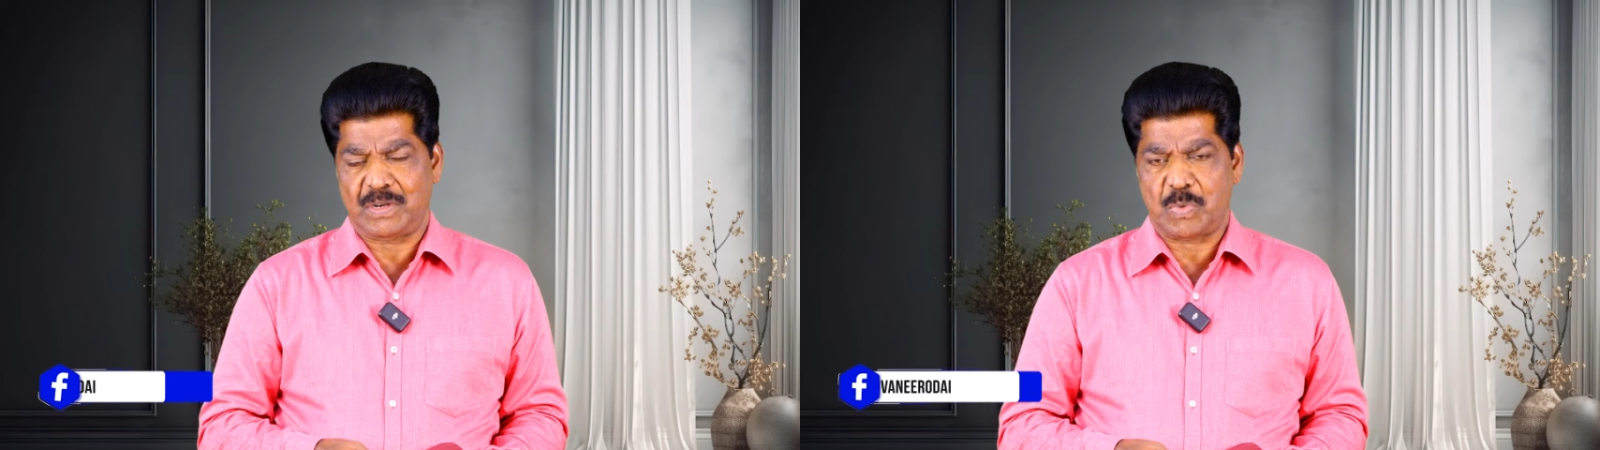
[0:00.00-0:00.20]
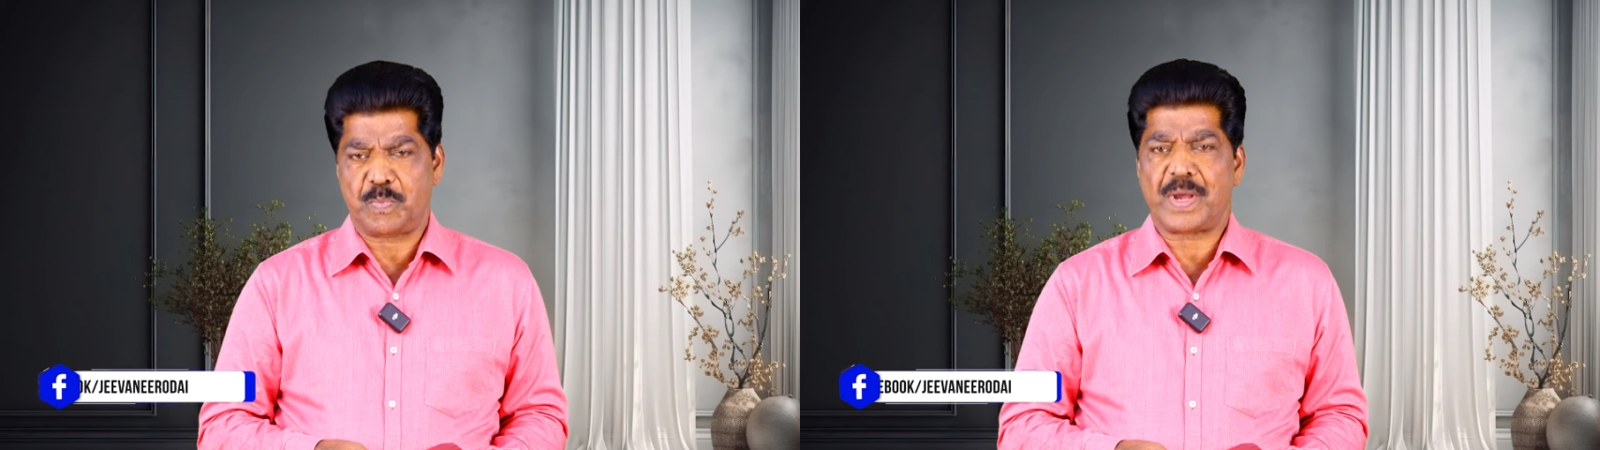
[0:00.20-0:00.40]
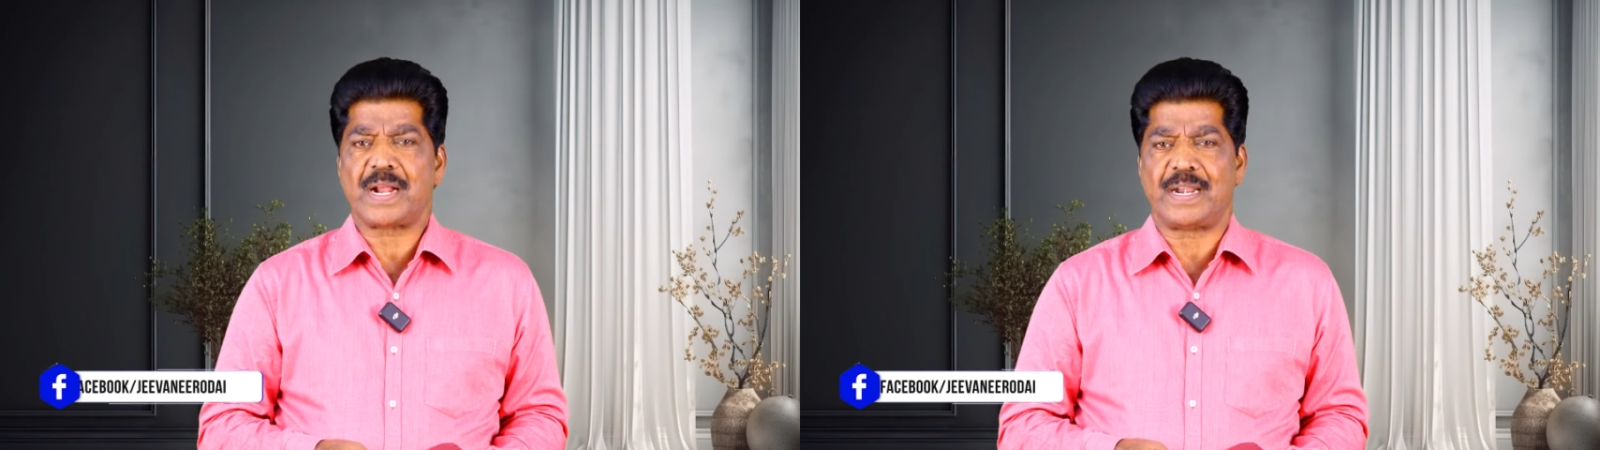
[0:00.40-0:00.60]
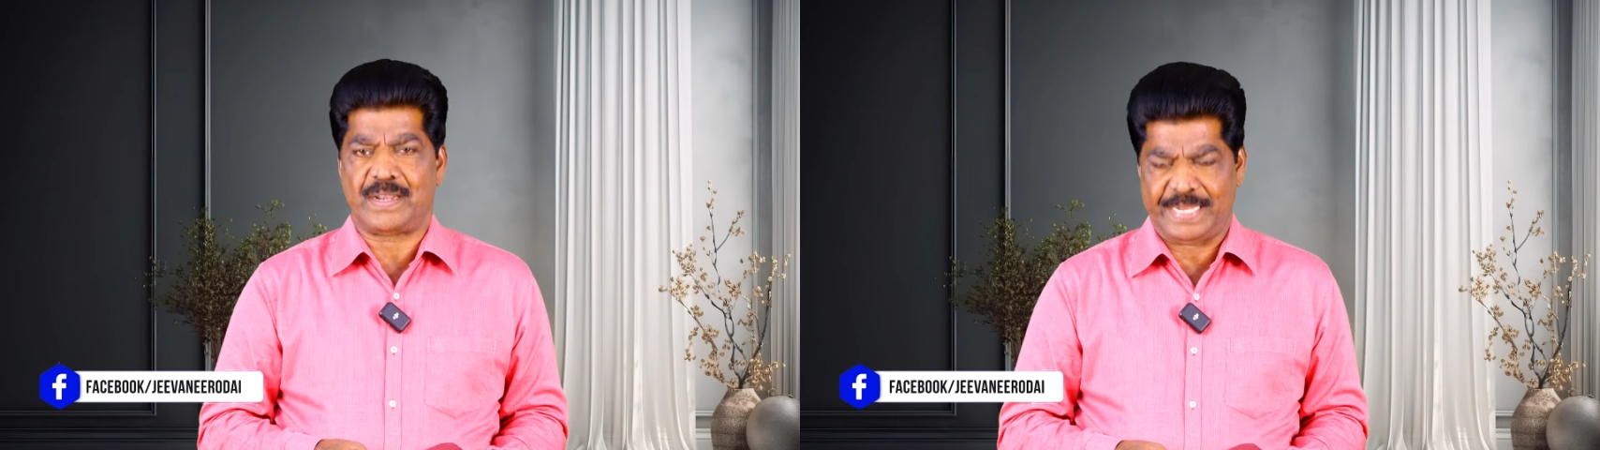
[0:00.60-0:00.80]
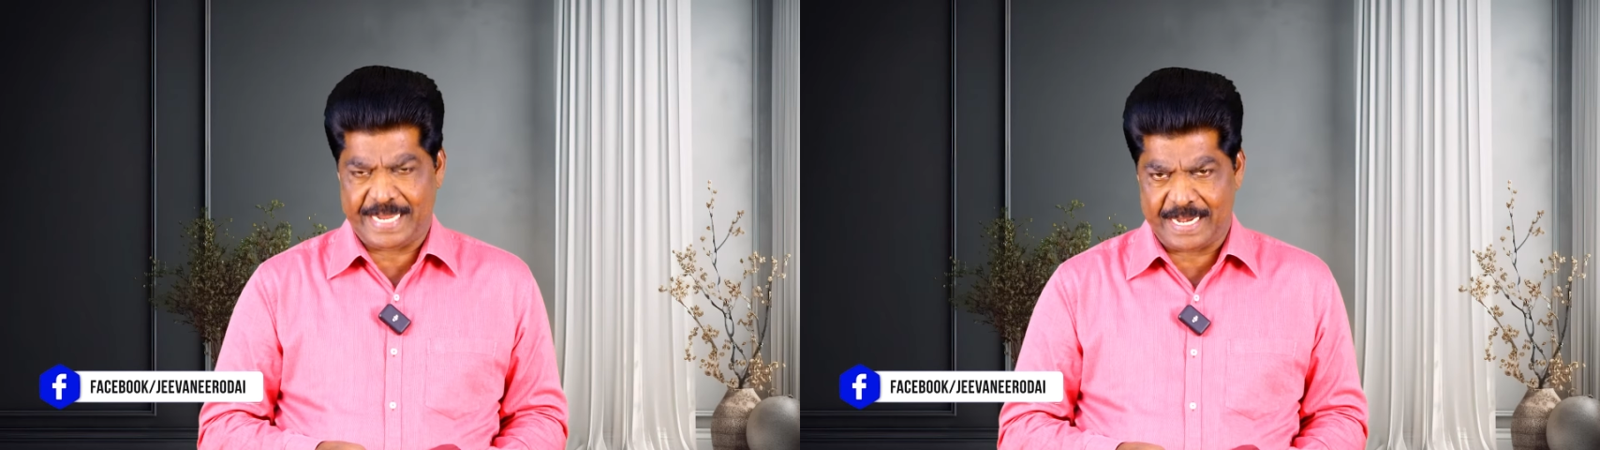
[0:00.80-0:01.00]
ரொம்ப
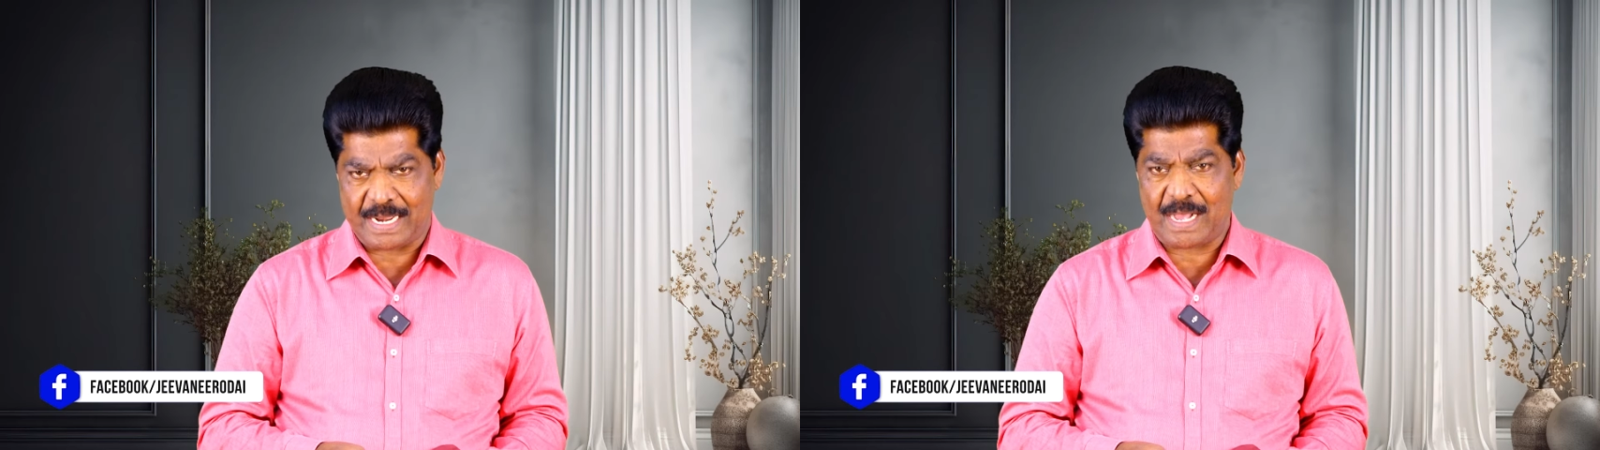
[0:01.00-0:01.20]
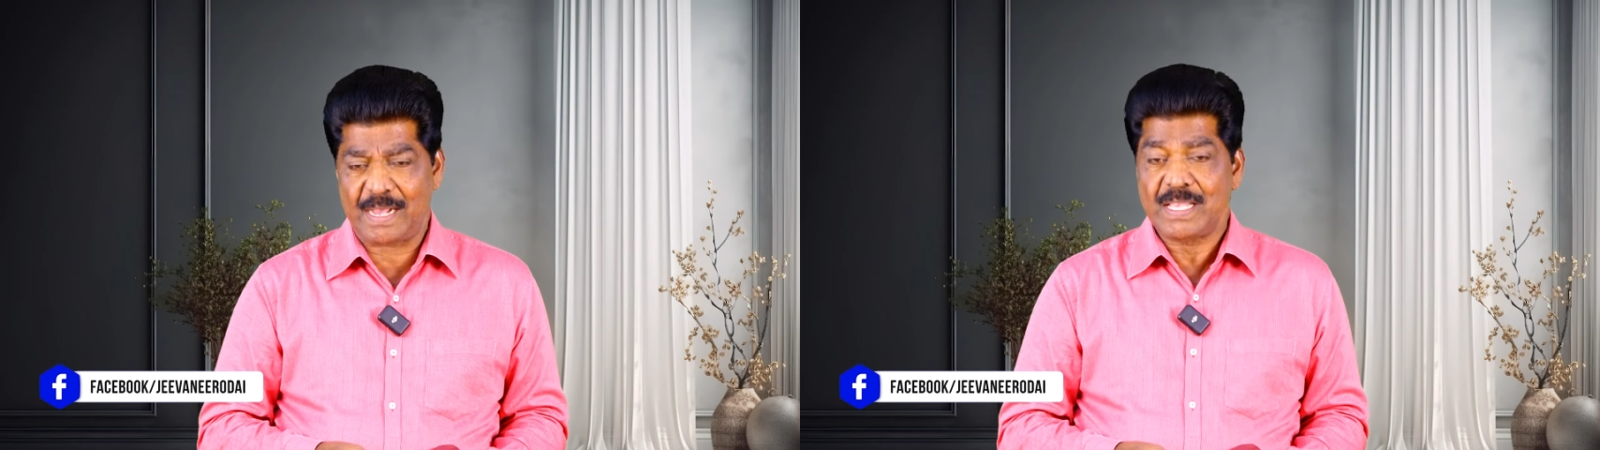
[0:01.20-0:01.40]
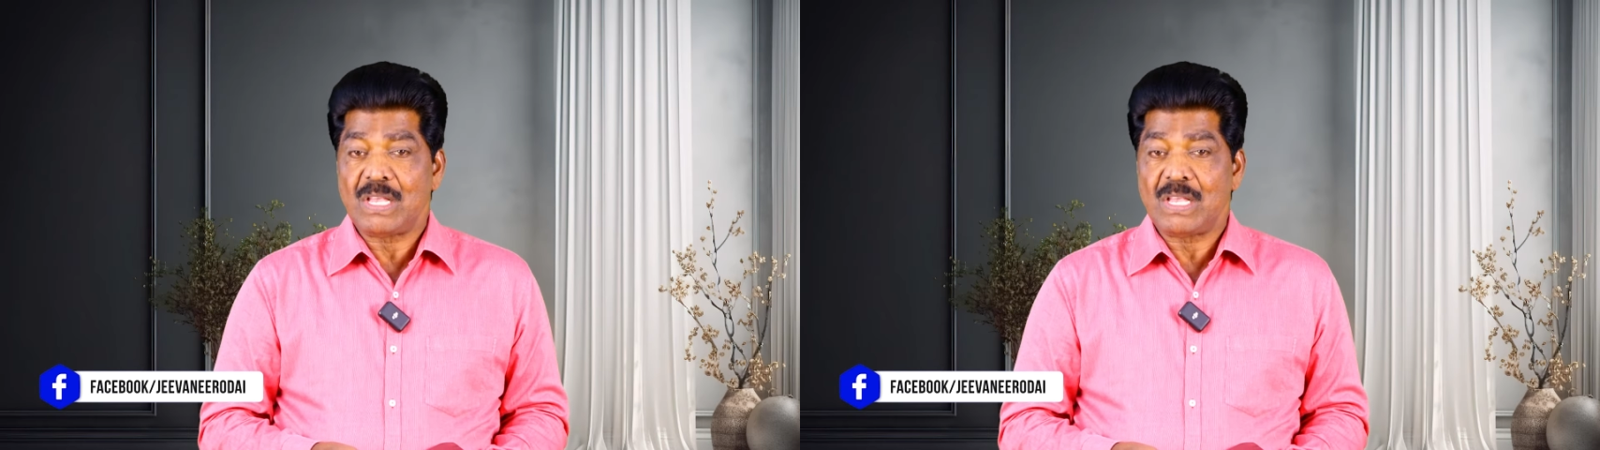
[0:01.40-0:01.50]
கடினம் ஏன்னா